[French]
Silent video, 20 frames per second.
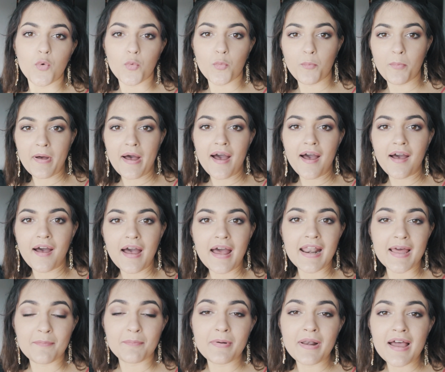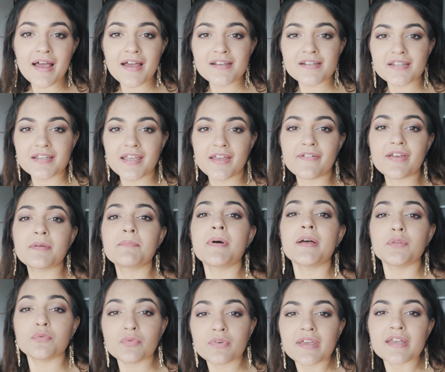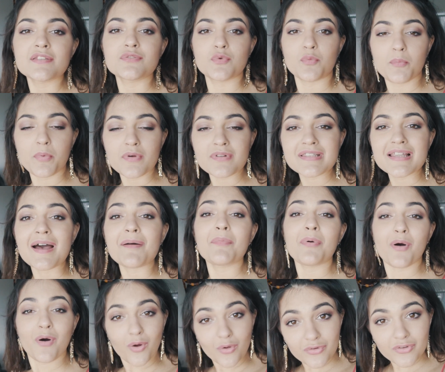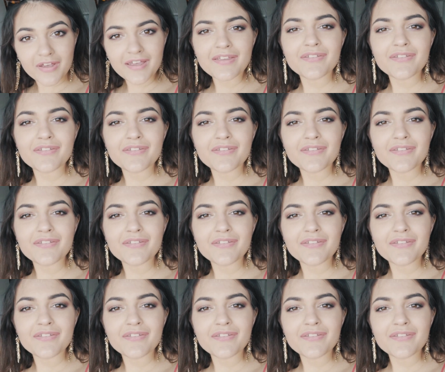On part à la plage, et avec Manon, qu'est-ce qu'on pense à prendre